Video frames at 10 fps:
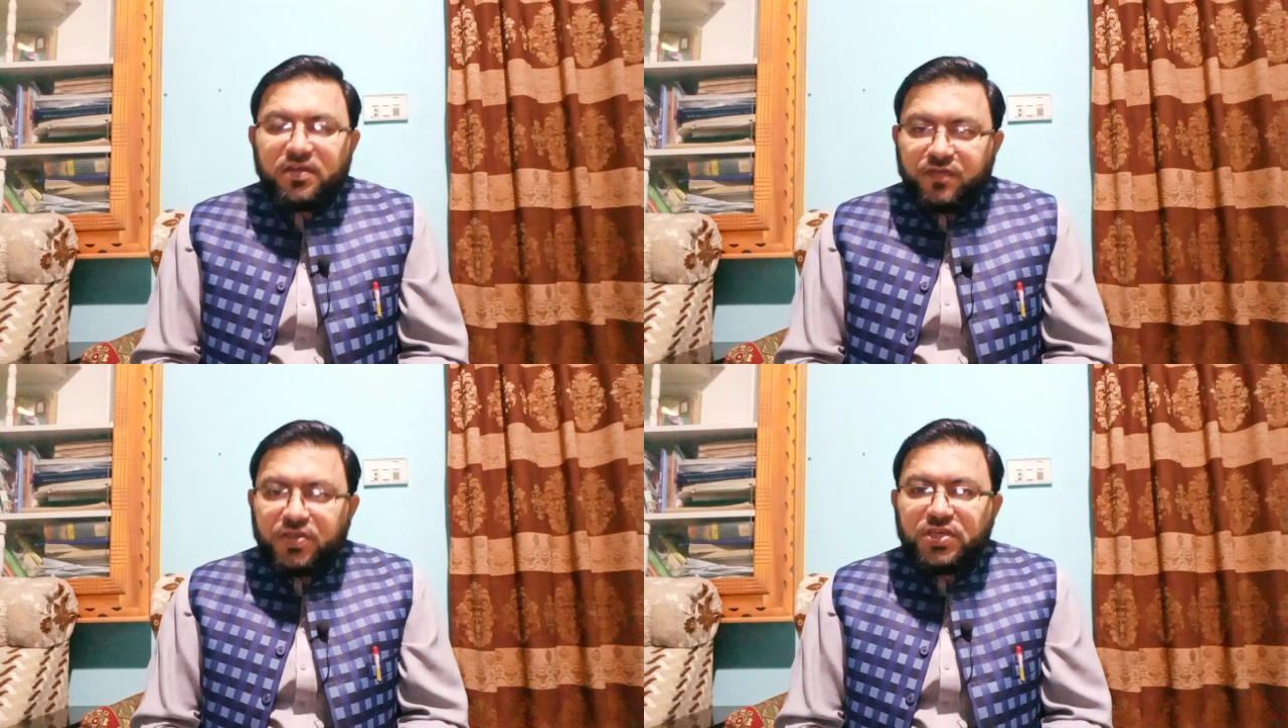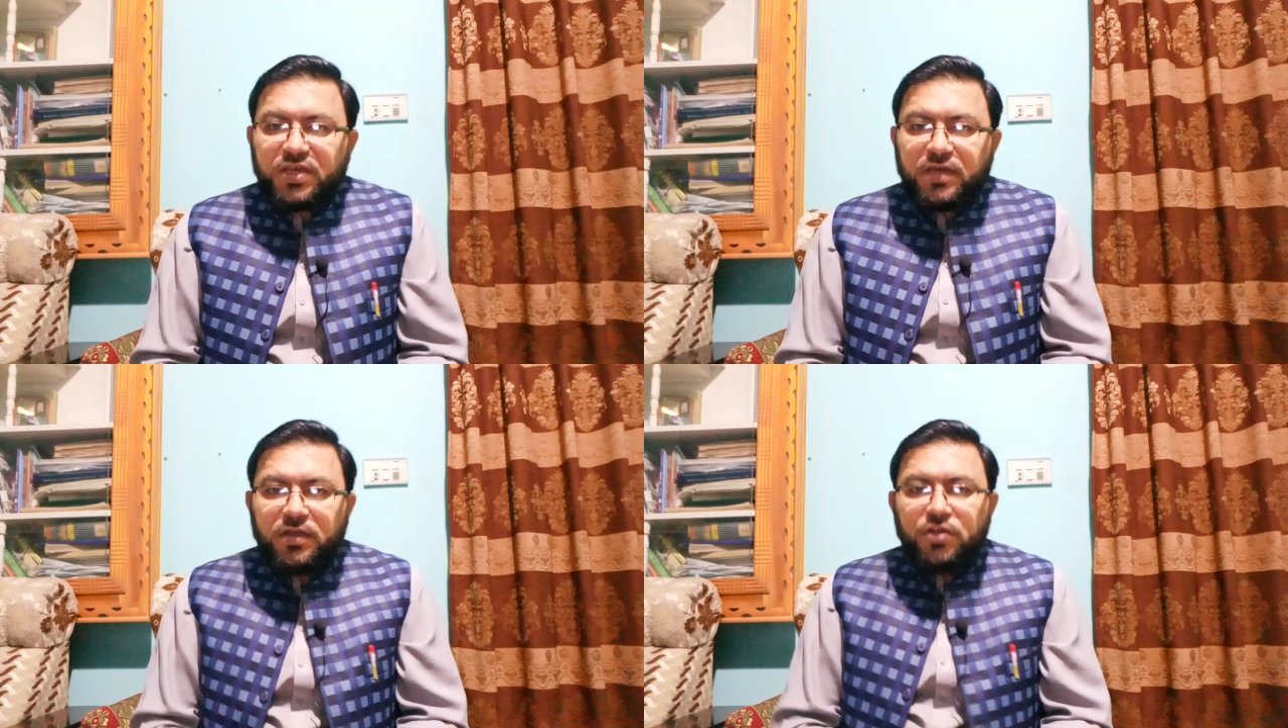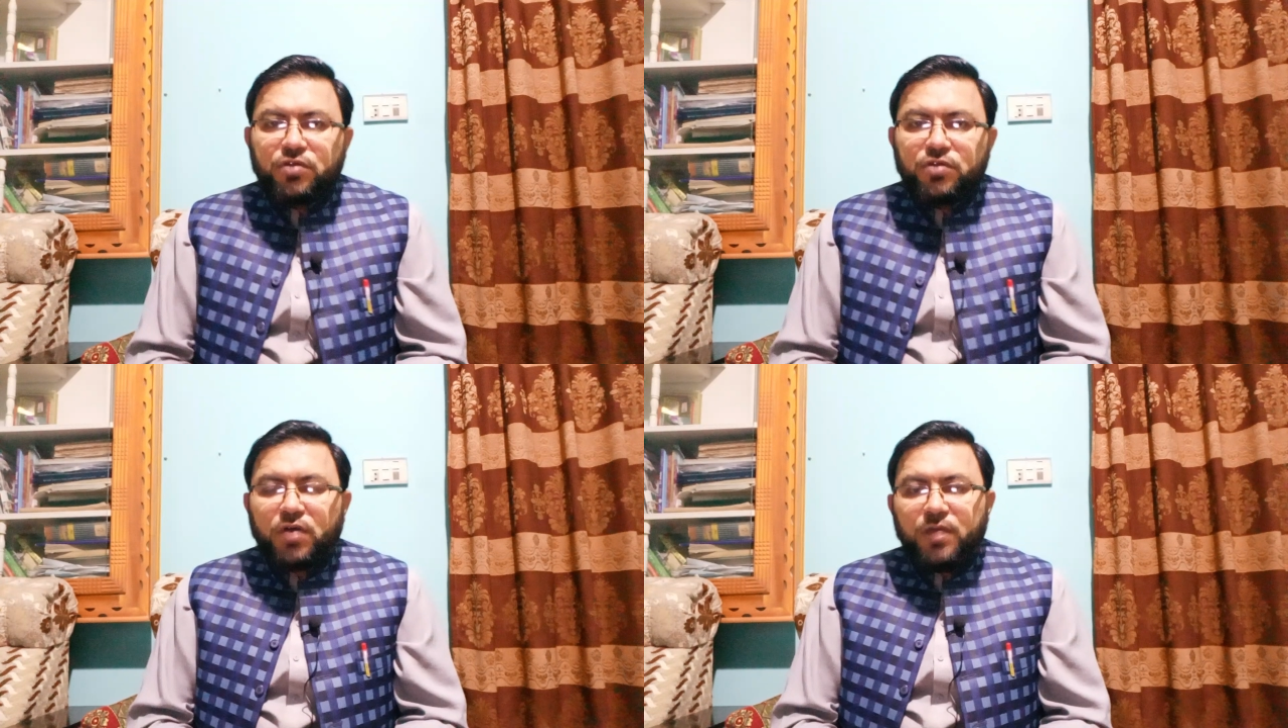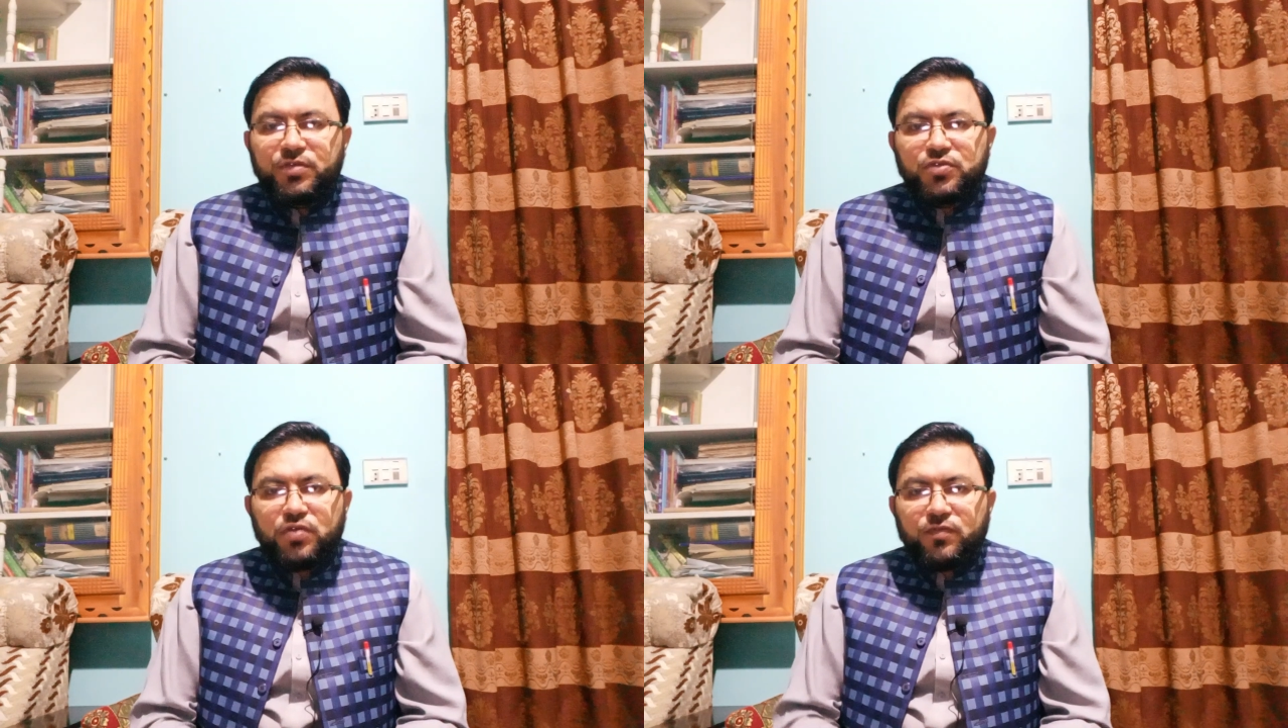कवर किया है तो
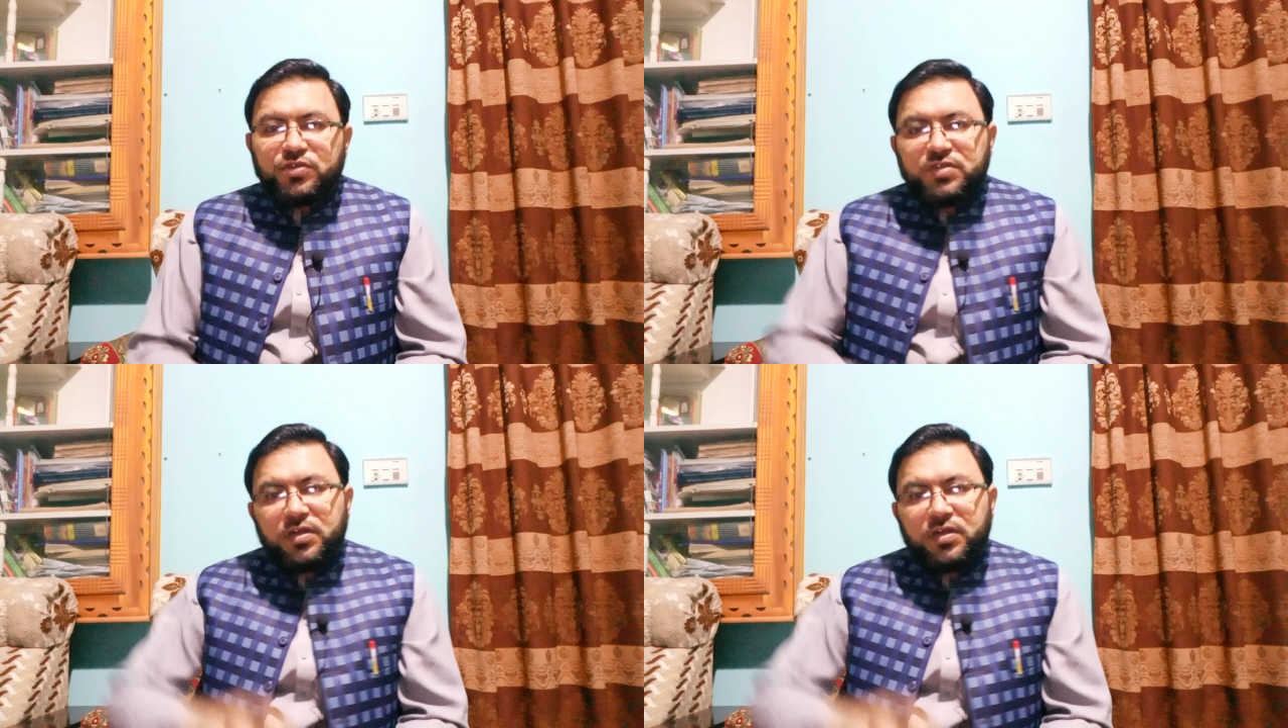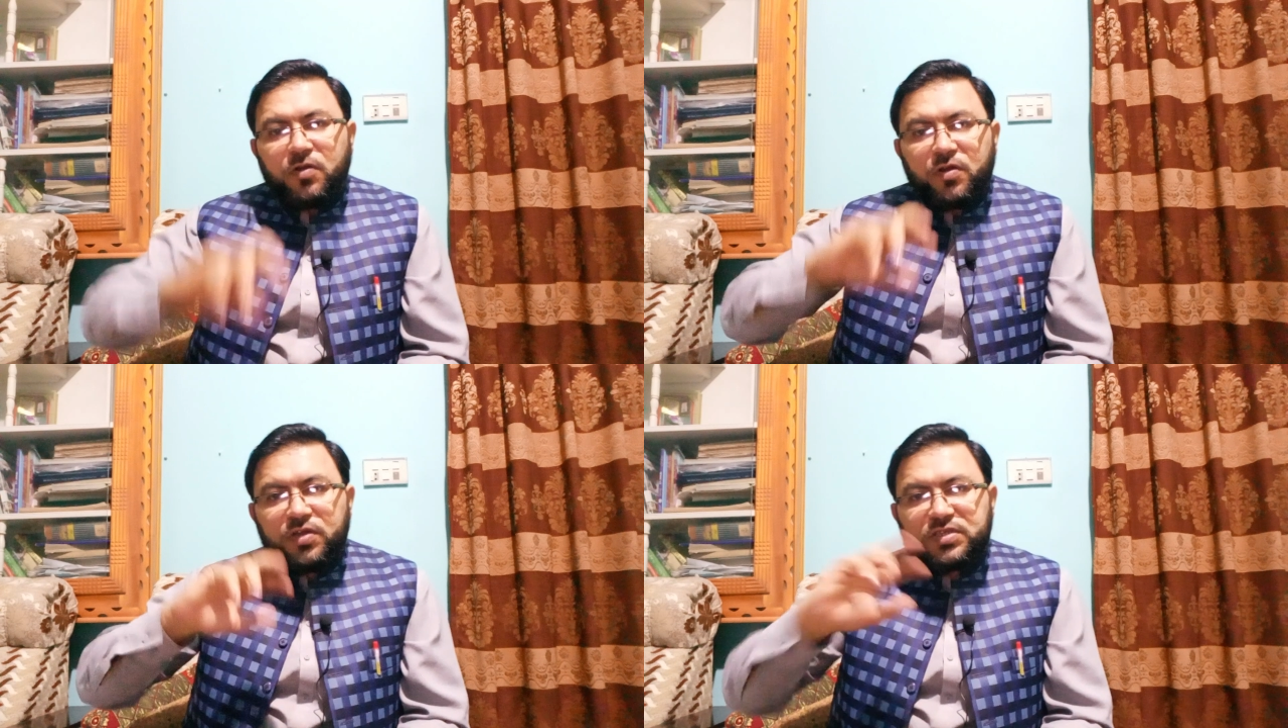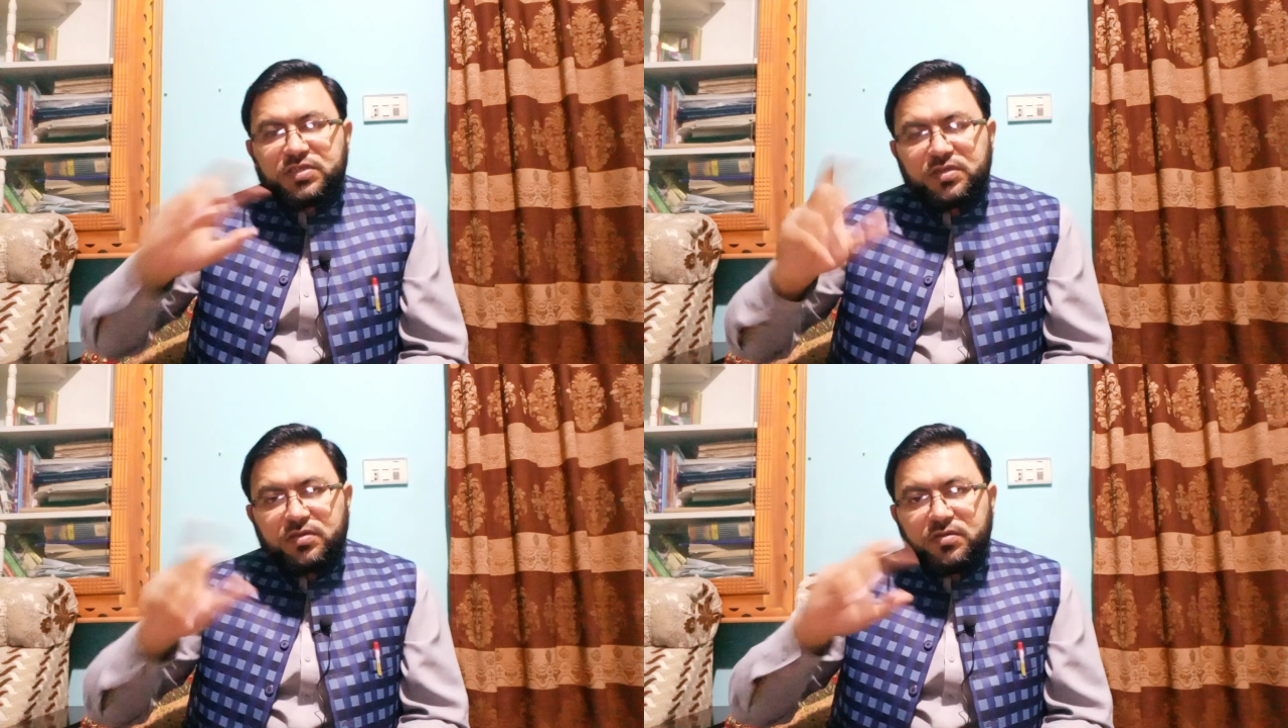अभी जो है वो इसने लॉन्गेस्ट